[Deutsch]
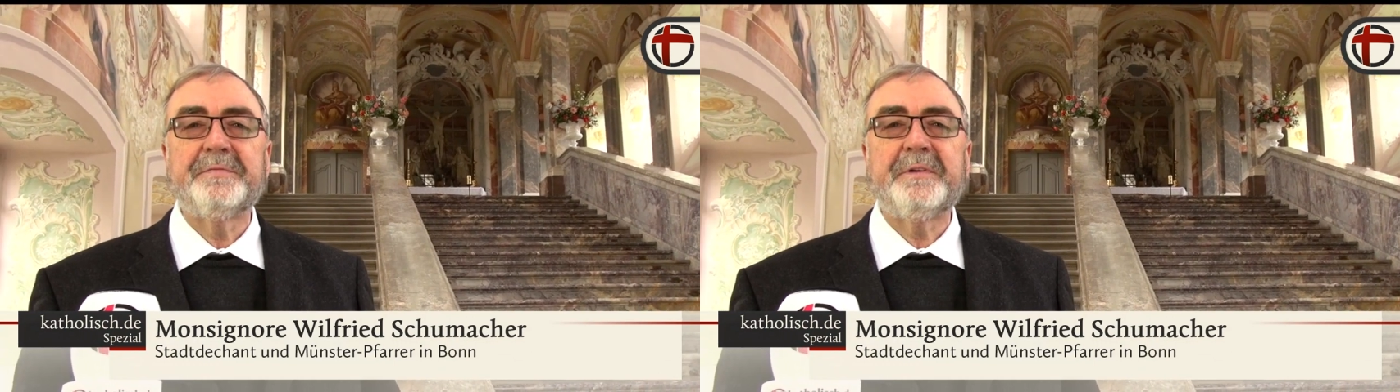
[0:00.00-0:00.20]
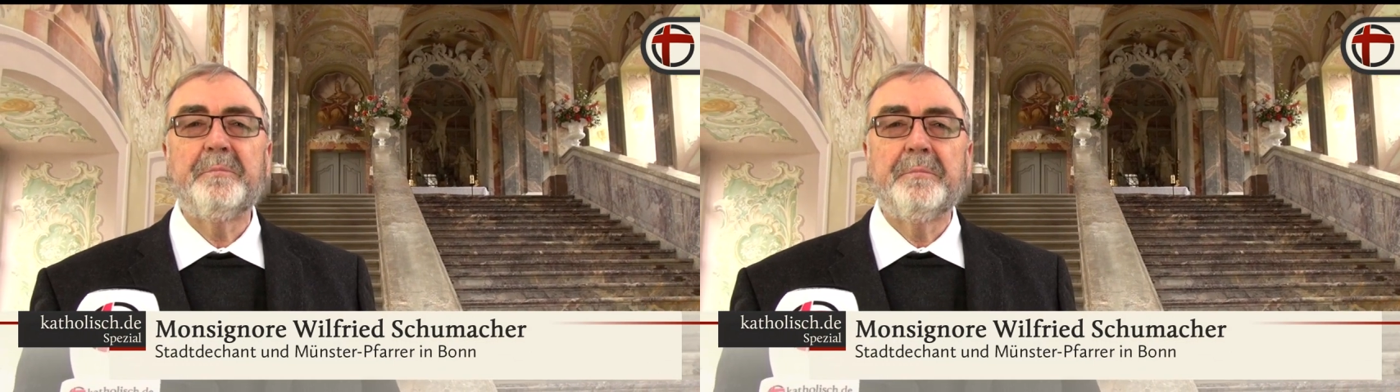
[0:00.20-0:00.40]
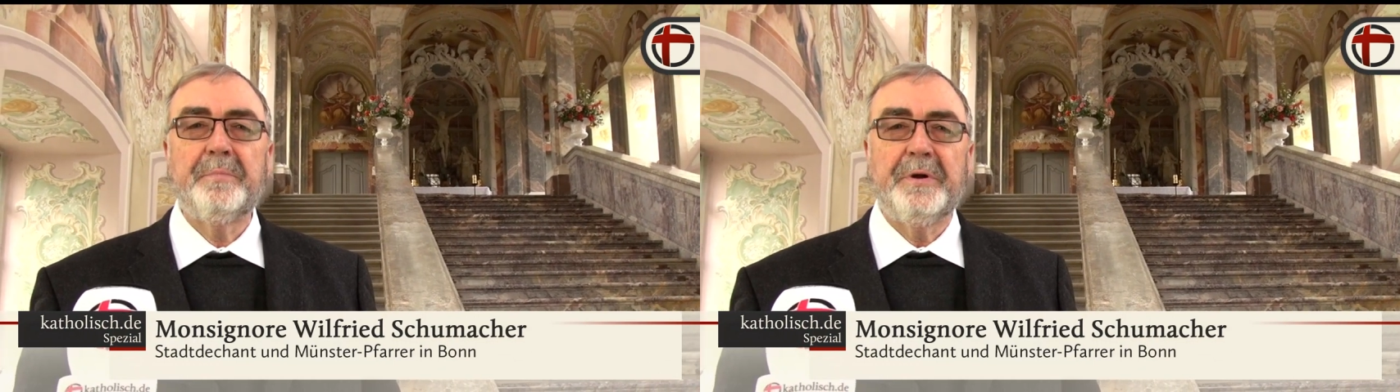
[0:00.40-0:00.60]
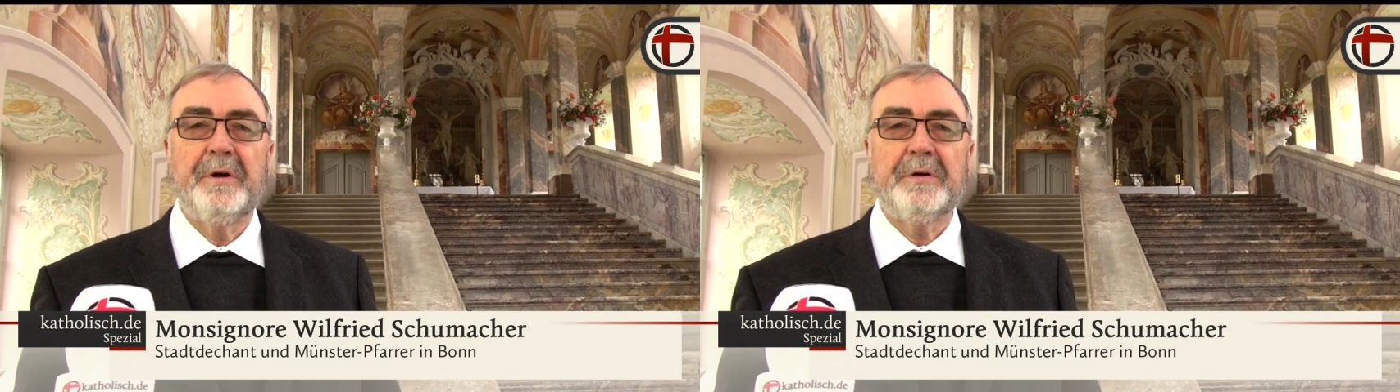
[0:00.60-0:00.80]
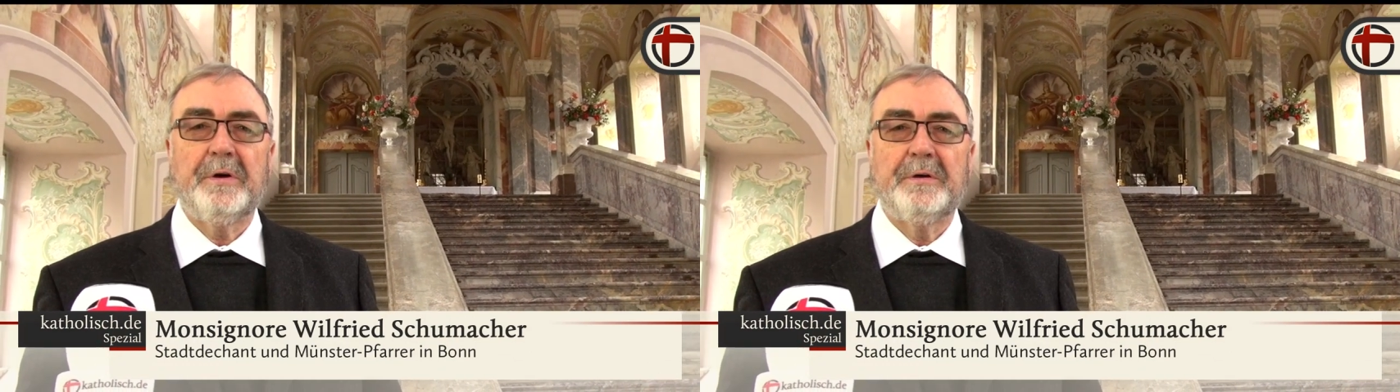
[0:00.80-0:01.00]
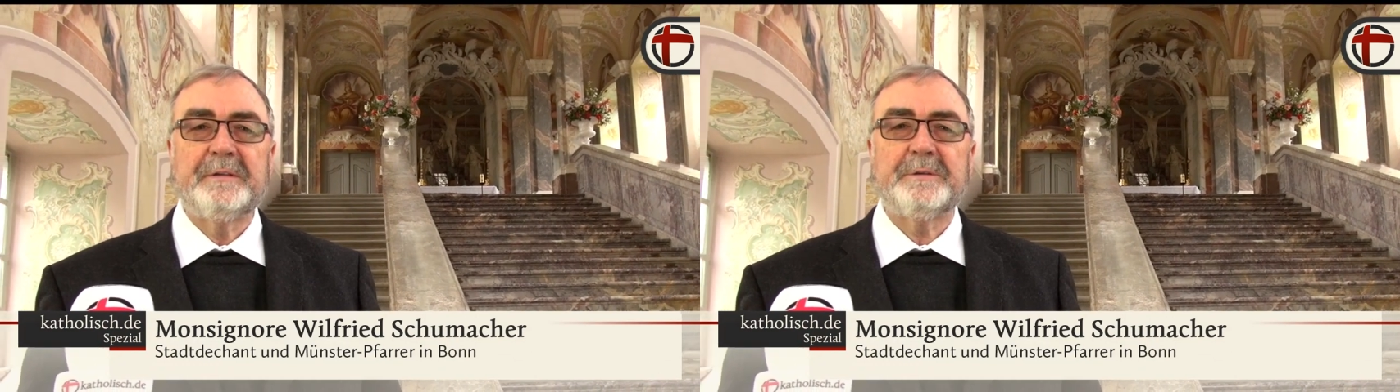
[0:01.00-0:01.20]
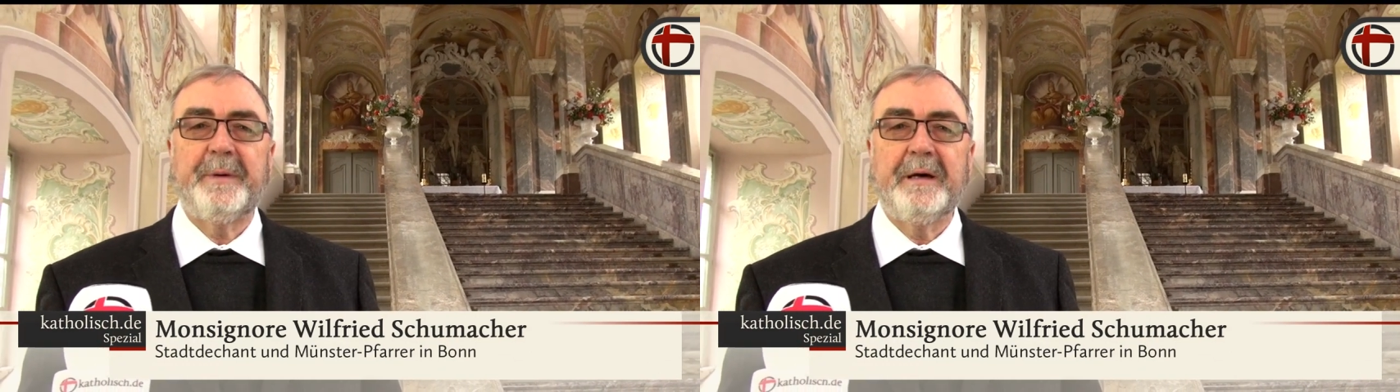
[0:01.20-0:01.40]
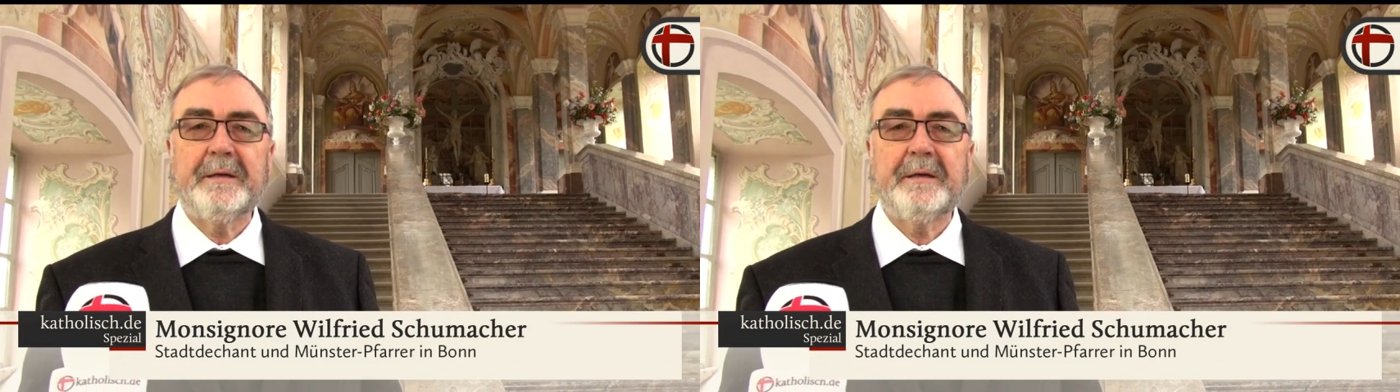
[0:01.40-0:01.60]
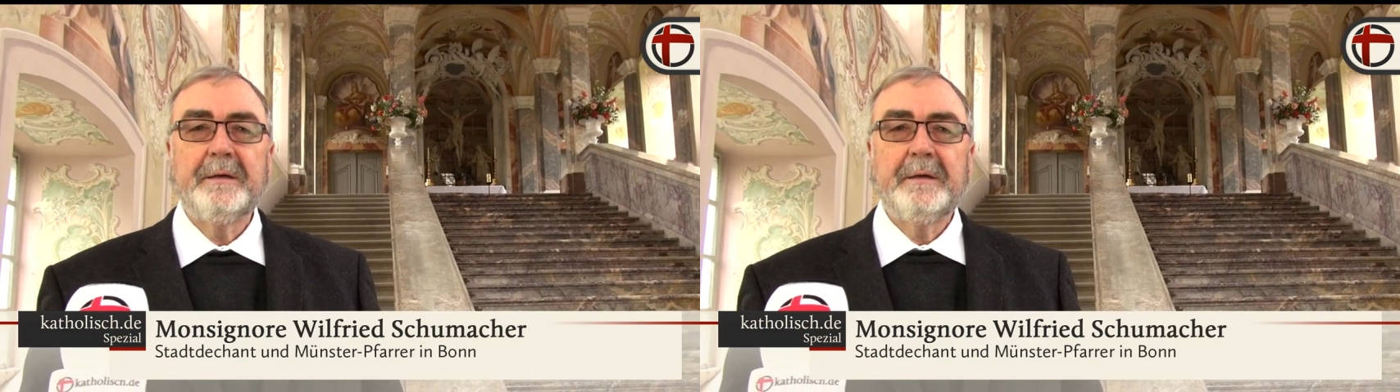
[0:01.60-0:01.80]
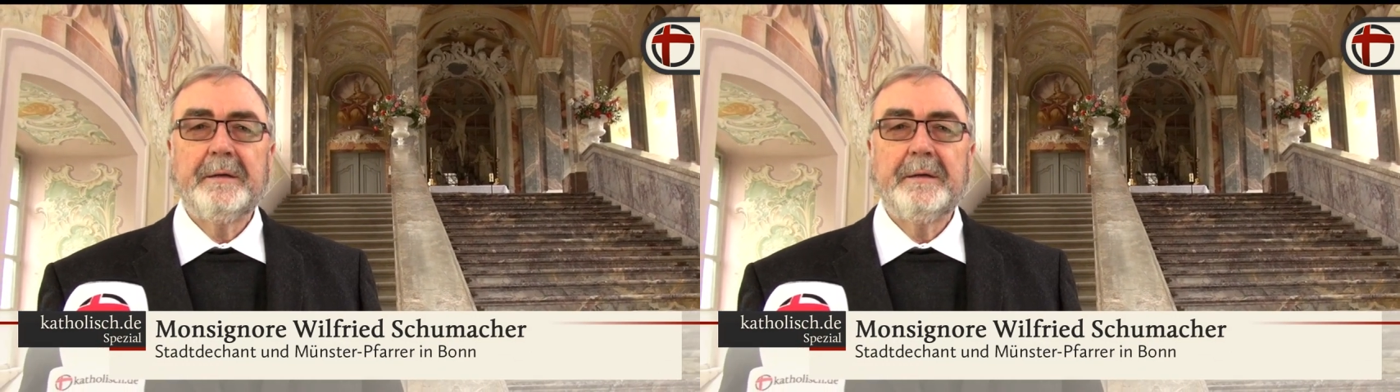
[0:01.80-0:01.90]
auf dem Bonner Kreuzberg.